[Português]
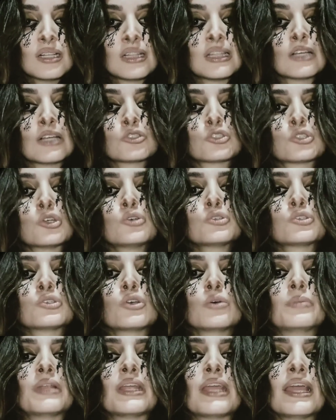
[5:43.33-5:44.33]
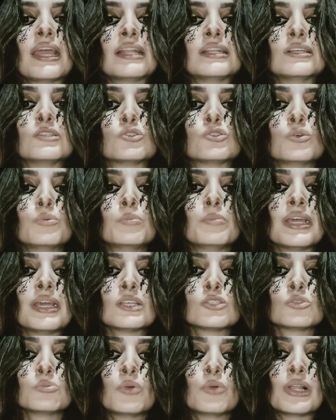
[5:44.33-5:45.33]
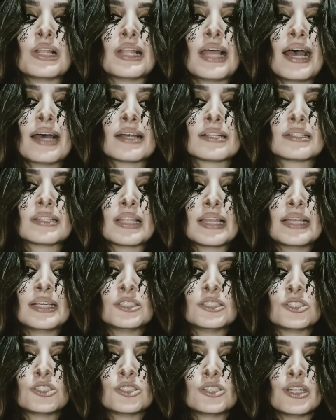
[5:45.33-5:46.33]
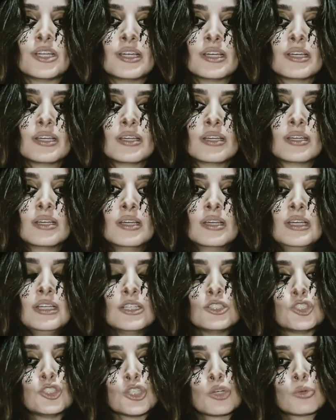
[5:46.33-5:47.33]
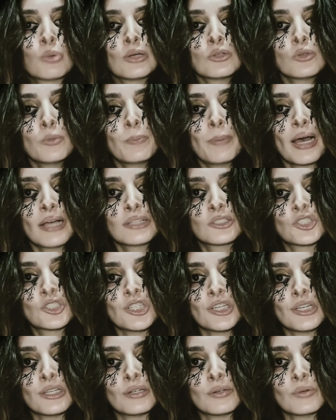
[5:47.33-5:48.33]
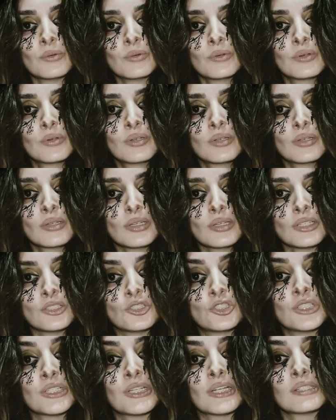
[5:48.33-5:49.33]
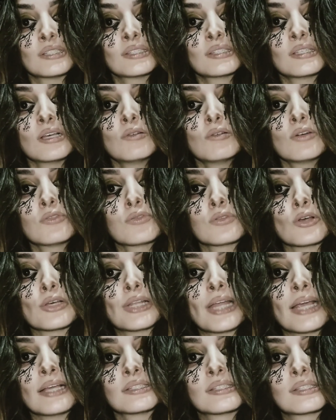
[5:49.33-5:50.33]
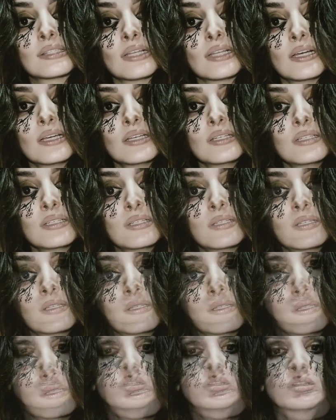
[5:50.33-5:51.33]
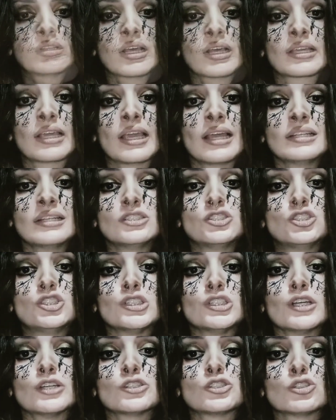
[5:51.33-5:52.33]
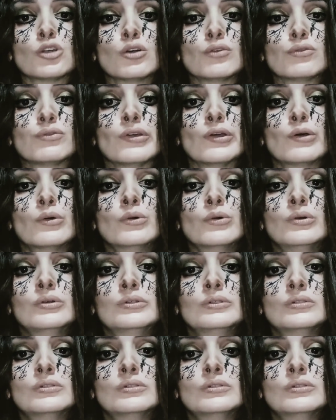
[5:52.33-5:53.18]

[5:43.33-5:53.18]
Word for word: Lançou sobre eles o mesmo olhar triste de quando partiram em direção à floresta. Naquele dia choveu.